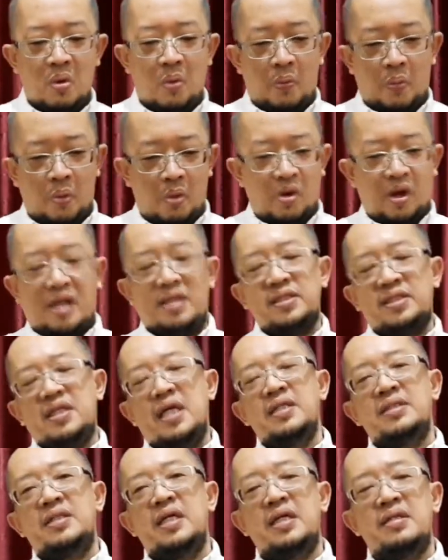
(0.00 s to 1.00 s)
Bukan
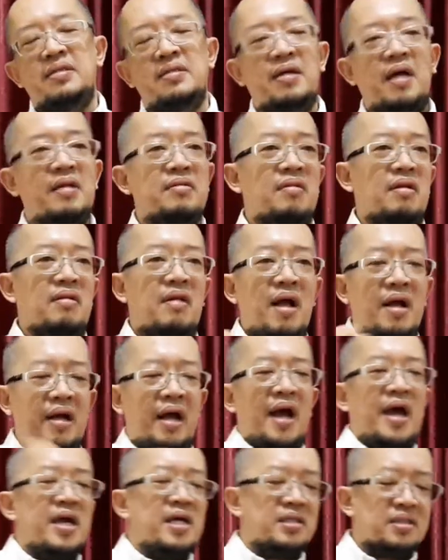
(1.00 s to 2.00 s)
saja dengan
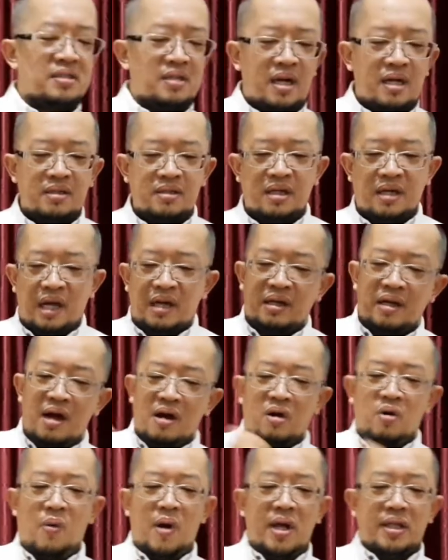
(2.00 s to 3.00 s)
tenaga ekstra, dengan
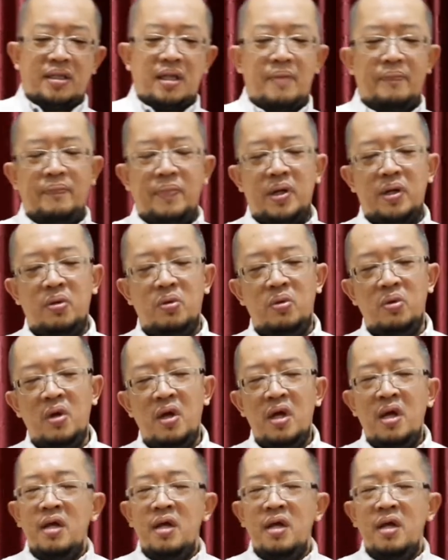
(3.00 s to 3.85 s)
kekuatan penuh,